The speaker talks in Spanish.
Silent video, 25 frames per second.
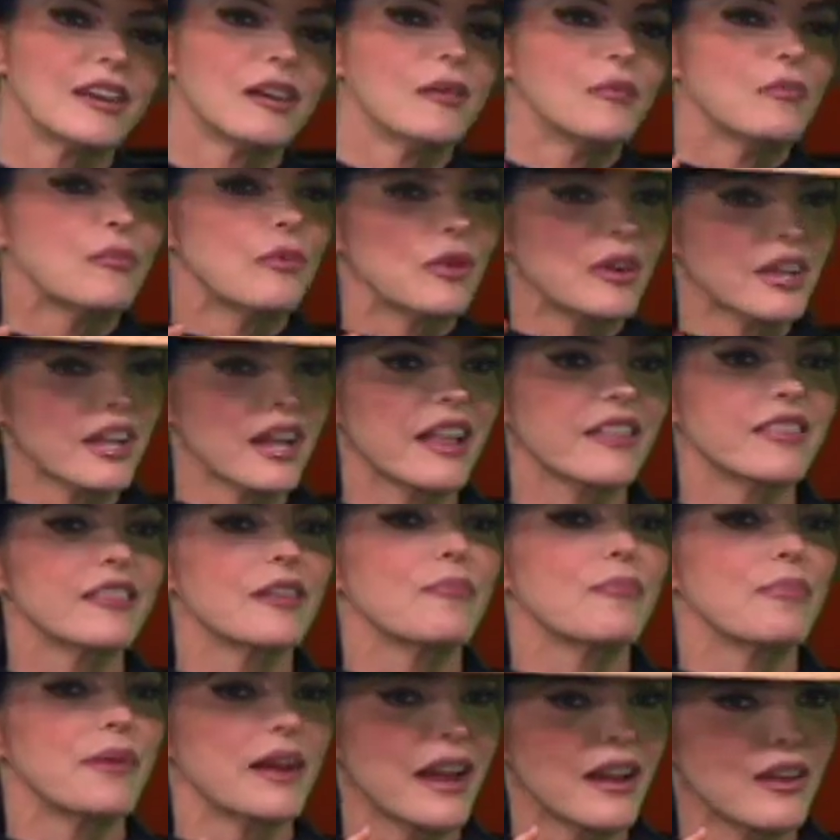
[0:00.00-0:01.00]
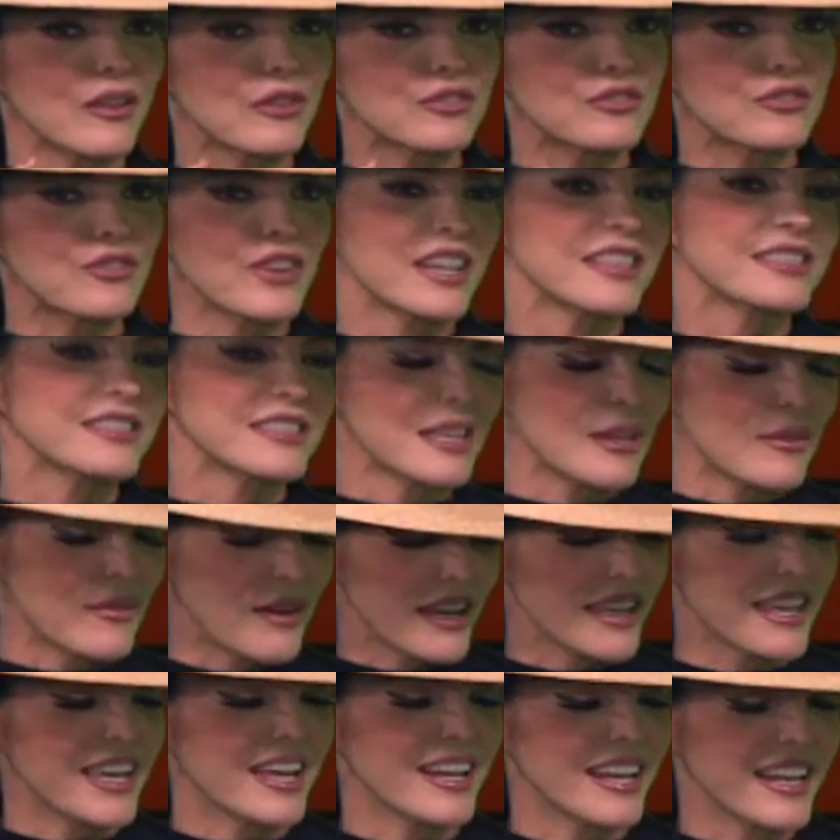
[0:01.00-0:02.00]
muy grande para los fans que
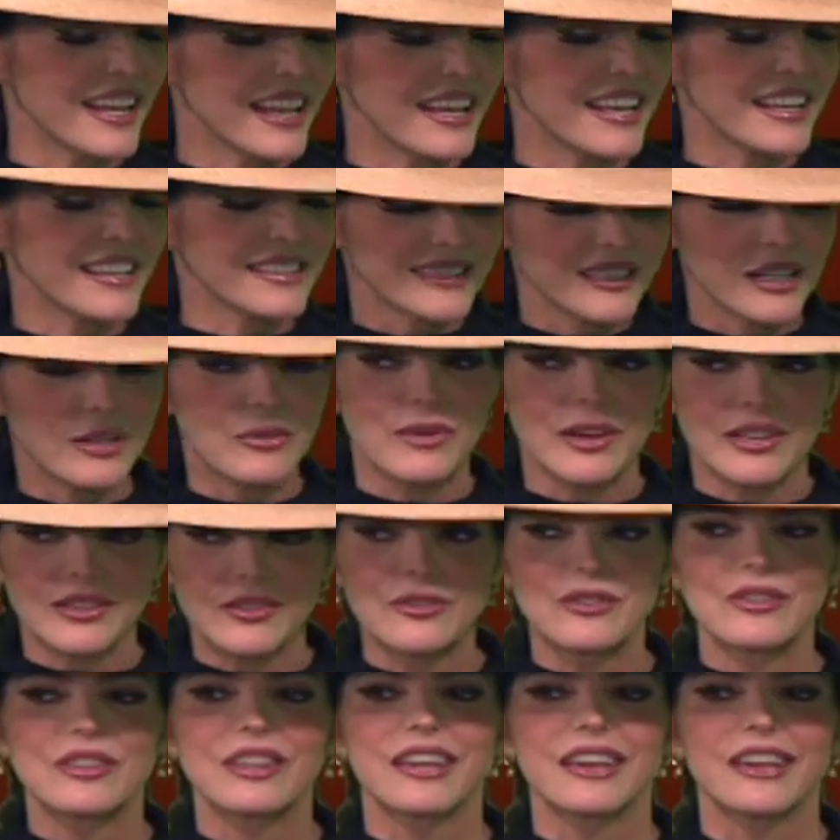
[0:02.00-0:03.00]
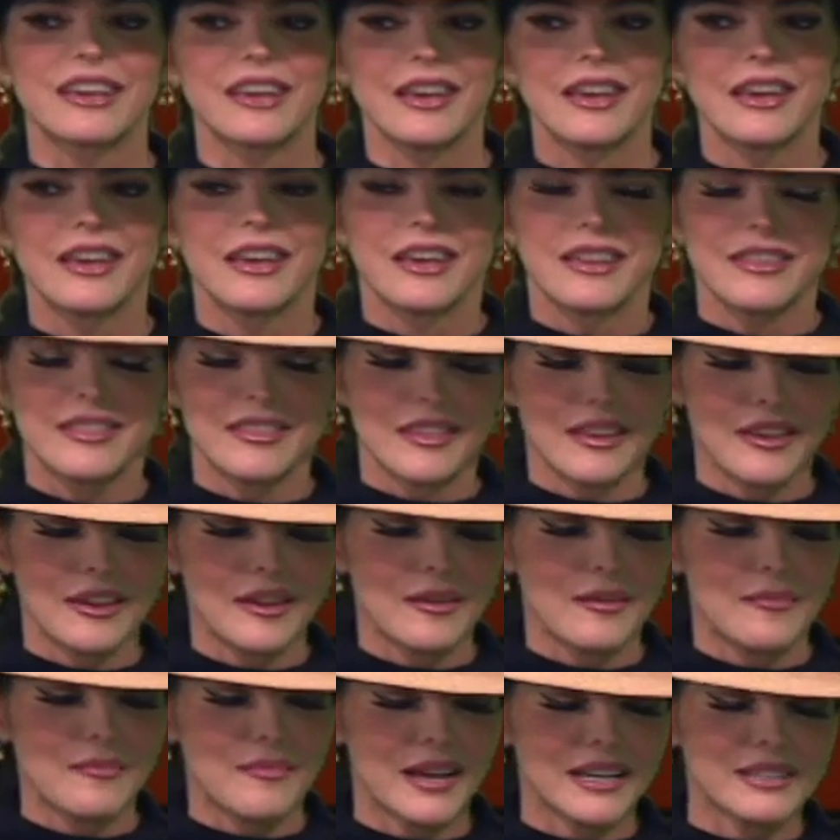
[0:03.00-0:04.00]
vayan este 4
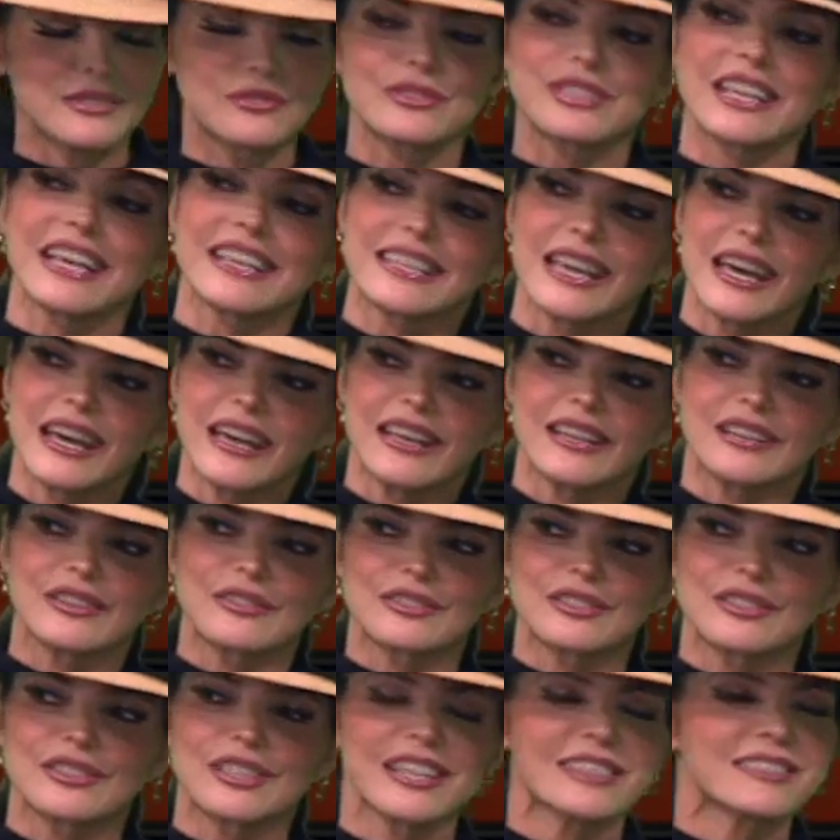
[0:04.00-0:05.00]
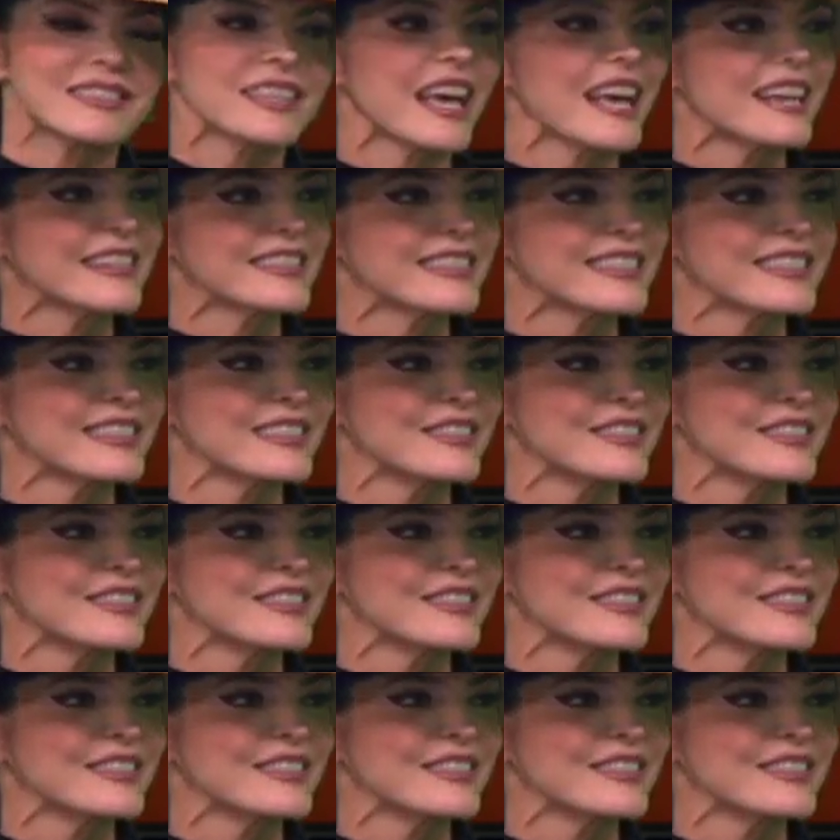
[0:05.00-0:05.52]
de, marzo. O sea, ya. ¿Fans tuyos y de Don